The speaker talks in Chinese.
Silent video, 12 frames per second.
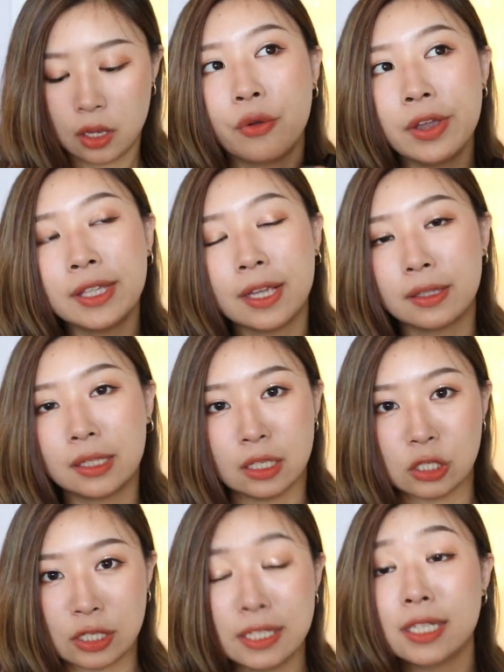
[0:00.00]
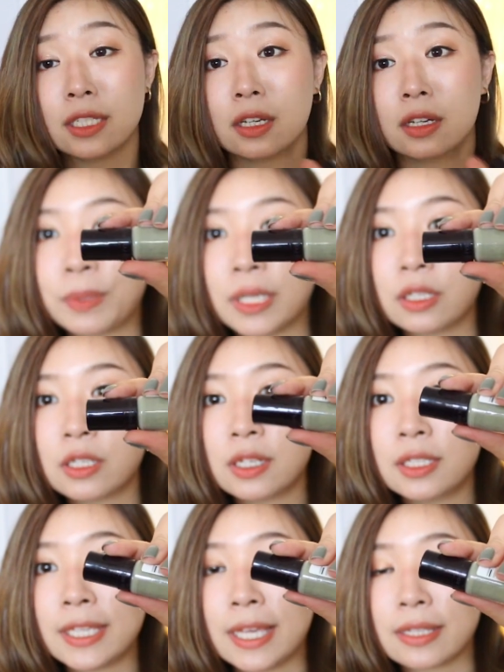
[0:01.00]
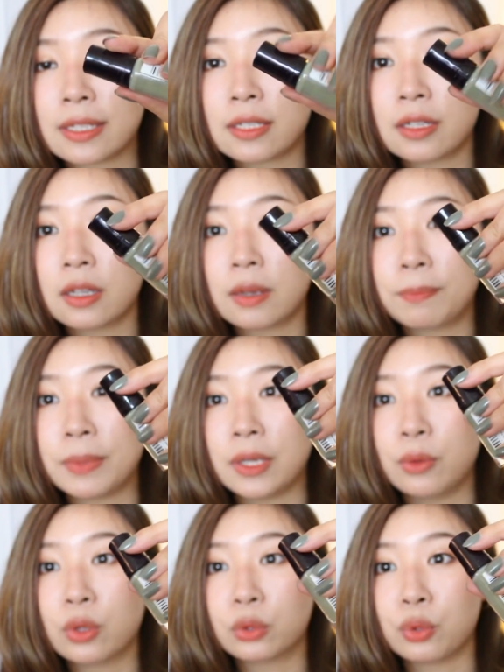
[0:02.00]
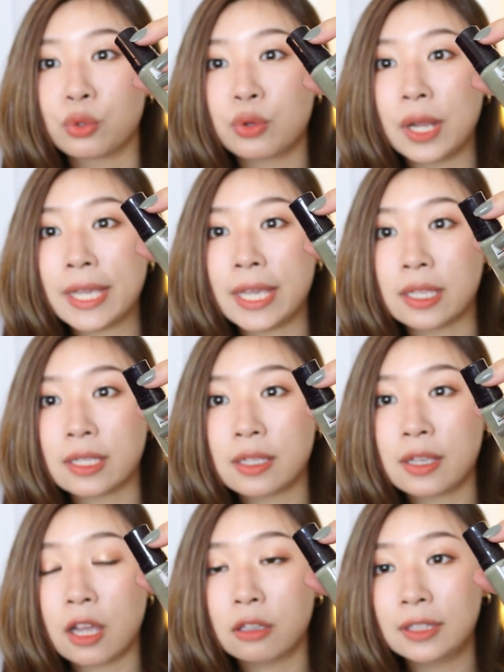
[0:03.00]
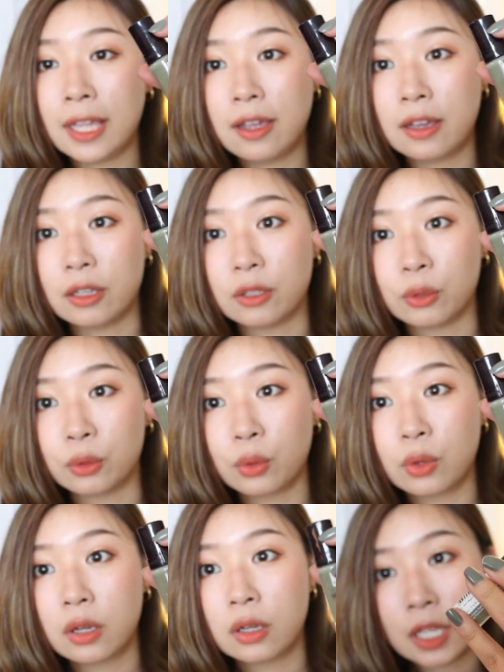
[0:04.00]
有一点挺神奇瓶身的颜色比我涂出来颜色要淡很多。